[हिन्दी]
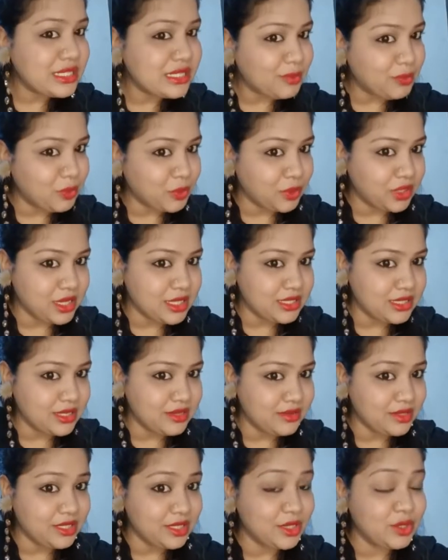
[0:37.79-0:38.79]
सपोर्ट की
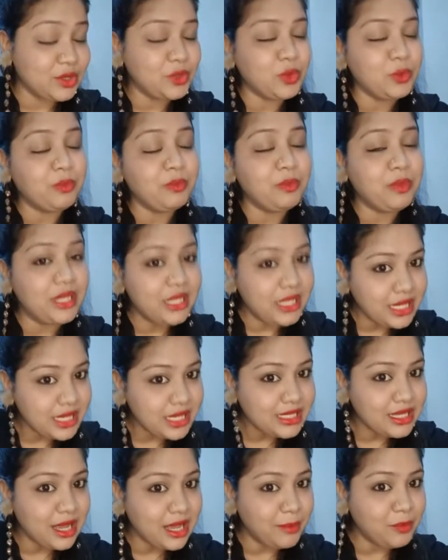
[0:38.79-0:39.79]
ज़रूरत है तो
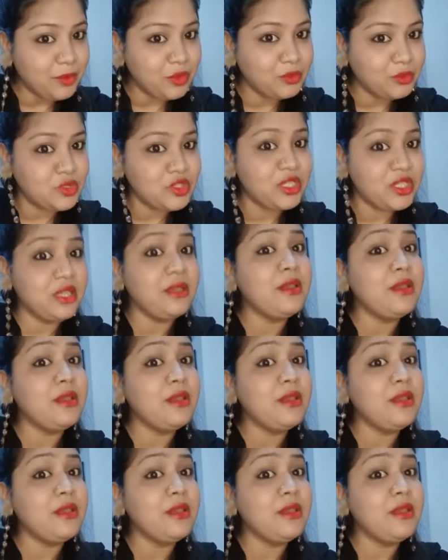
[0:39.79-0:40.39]
प्लीज़ आप लोग मुझे